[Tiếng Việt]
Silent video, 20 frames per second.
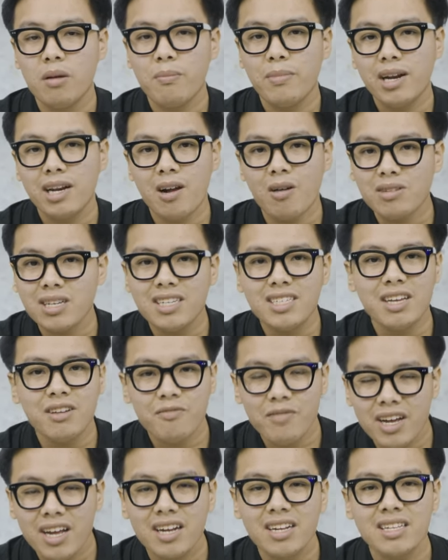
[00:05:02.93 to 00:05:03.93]
Mình là học sinh
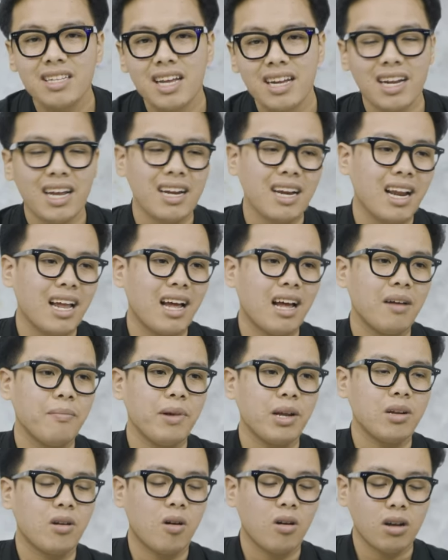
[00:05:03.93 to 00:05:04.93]
sinh viên, thế nên là
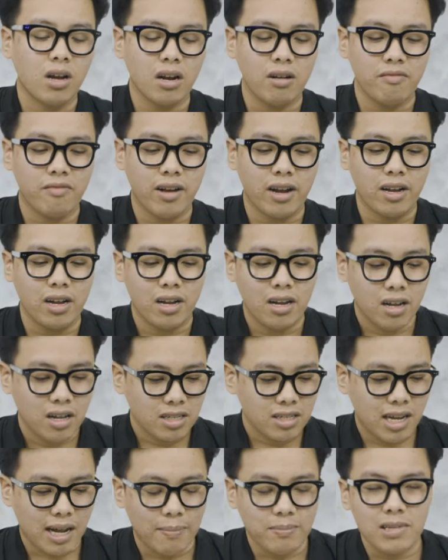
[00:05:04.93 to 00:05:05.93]
mình có cần phải
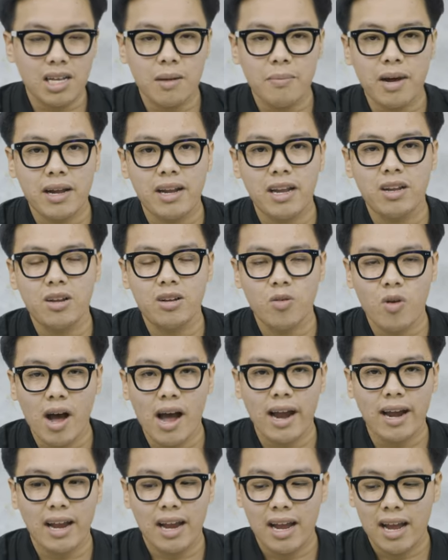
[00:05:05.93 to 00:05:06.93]
cắm ra màn hình
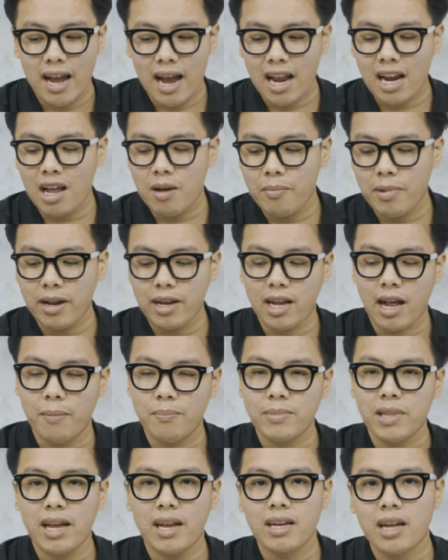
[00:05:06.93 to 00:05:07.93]
ngoài, hay là mình
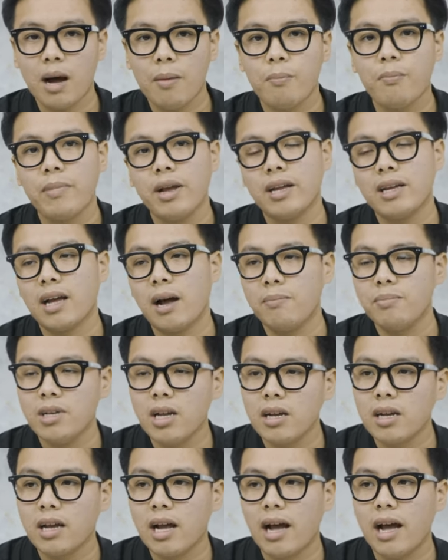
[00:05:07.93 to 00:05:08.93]
cắm tay cầm, mình cắm
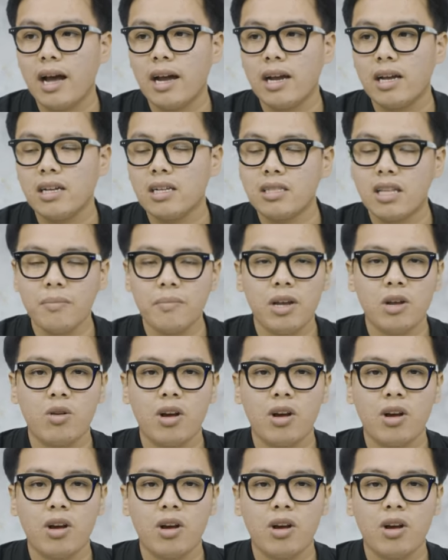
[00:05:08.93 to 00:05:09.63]
những cái thiết bị